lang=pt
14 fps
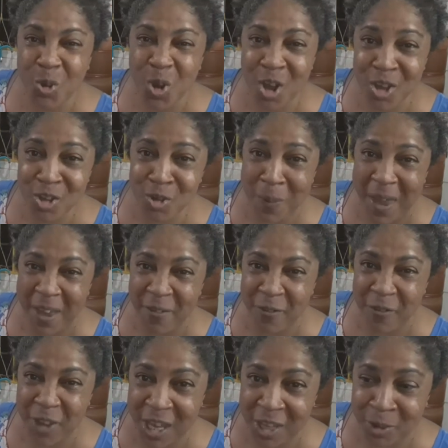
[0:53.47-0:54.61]
todos
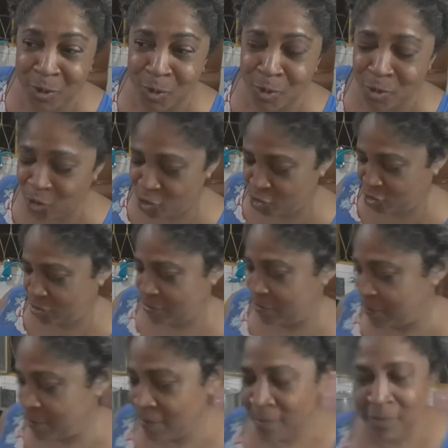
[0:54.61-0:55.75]
bem-vindos
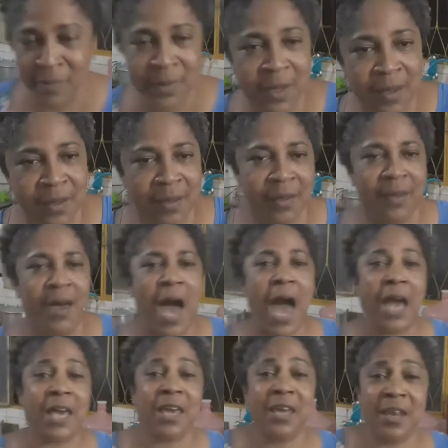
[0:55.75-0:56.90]

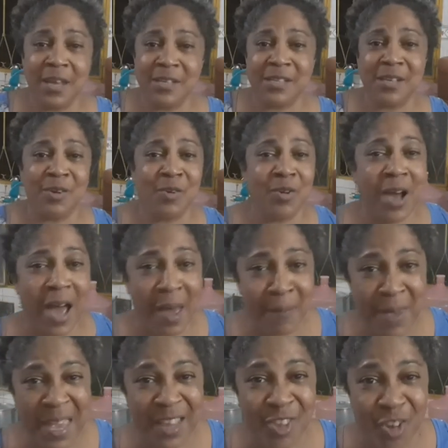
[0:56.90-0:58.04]
aqui nesse lugar
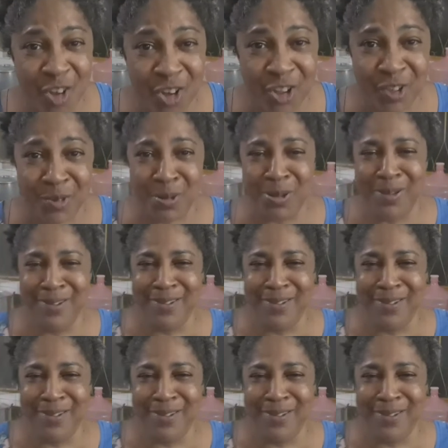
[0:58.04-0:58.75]
meio doido.